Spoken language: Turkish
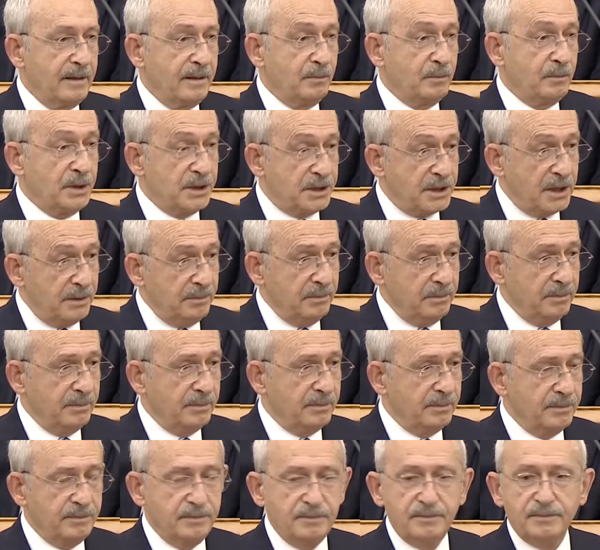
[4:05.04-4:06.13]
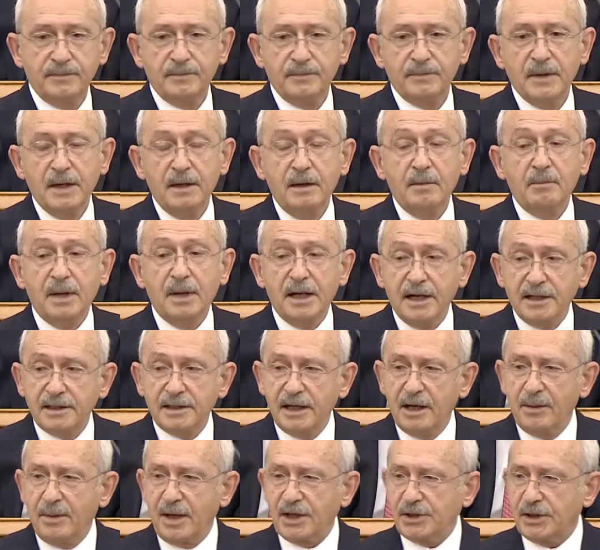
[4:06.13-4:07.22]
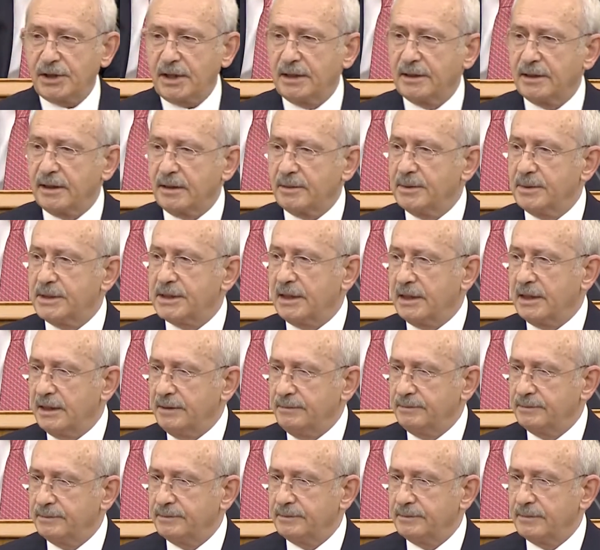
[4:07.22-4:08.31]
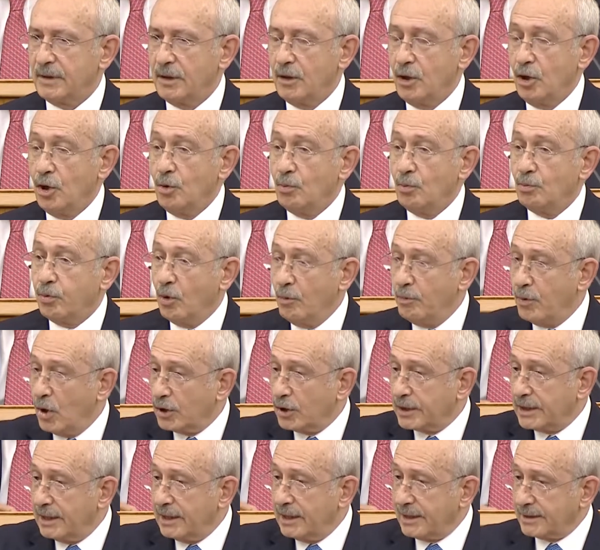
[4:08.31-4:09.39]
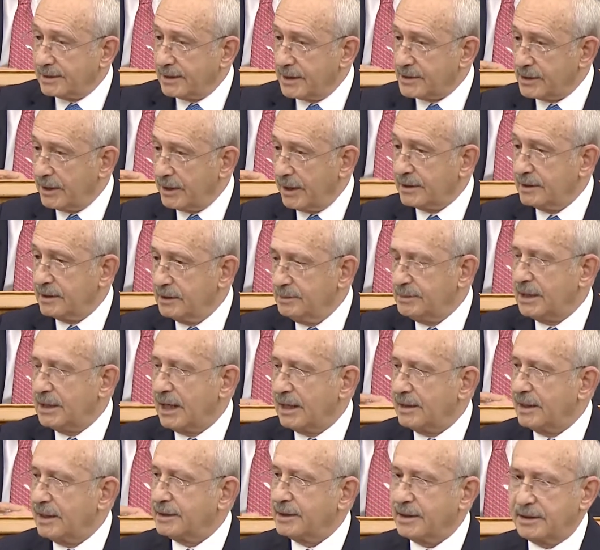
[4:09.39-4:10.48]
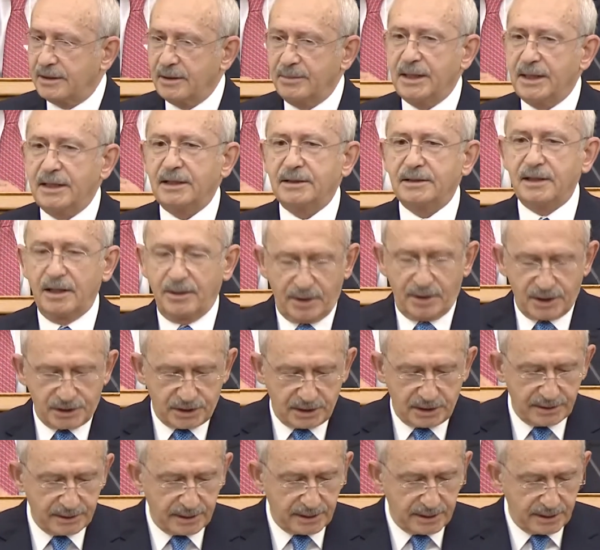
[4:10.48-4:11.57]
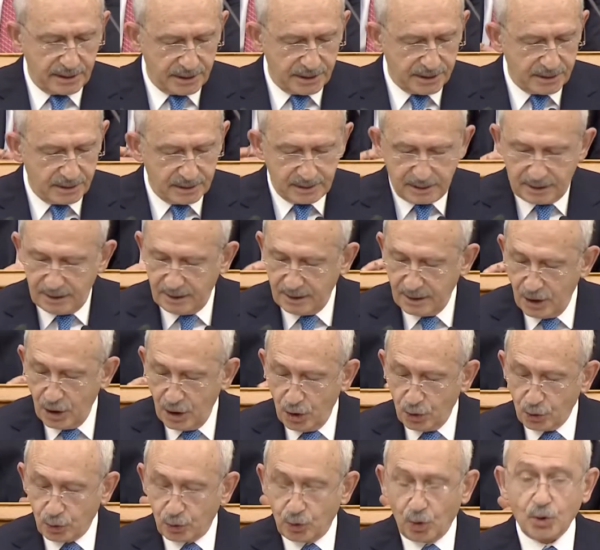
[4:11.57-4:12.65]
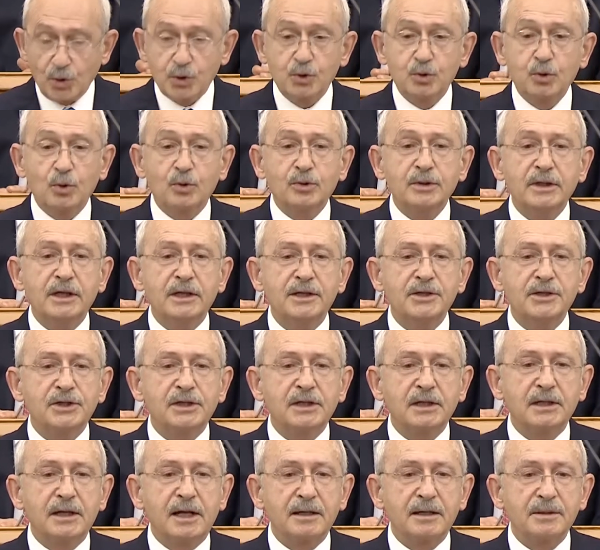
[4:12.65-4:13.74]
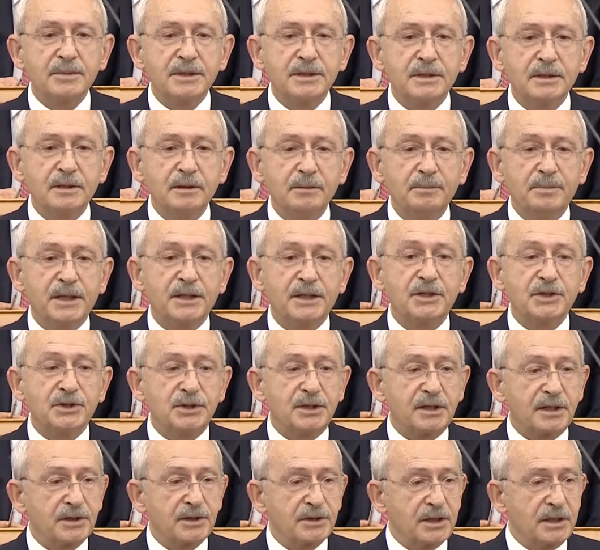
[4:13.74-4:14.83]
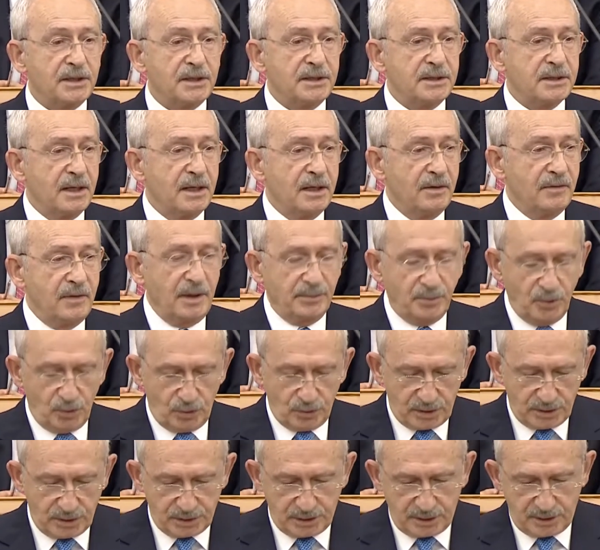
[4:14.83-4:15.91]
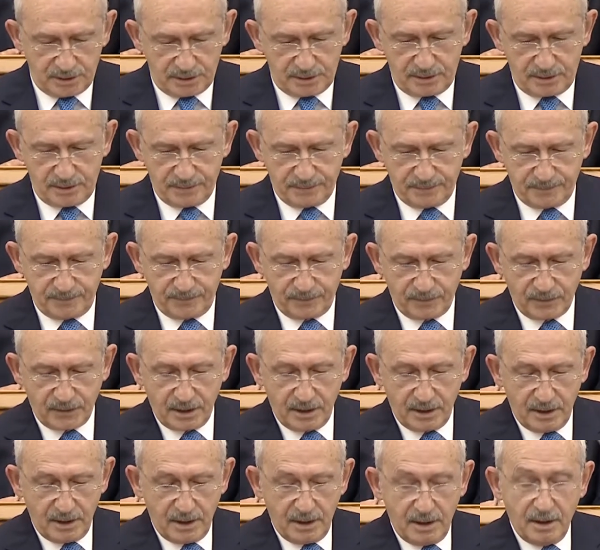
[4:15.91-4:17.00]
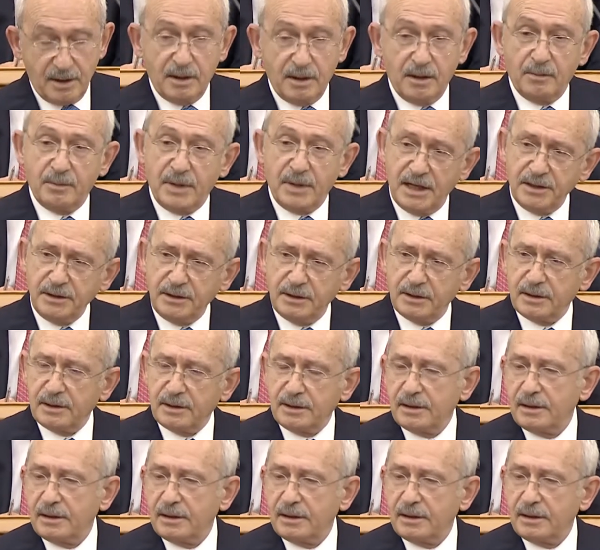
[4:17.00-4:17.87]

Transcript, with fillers: Bizim belediye başkanlarımız ile bu bölgelerde saydığım yerlerdeki belediye başkanları arasında dostluk ilişkilerimizi pekiştireceğiz ve büyüteceğiz. Ben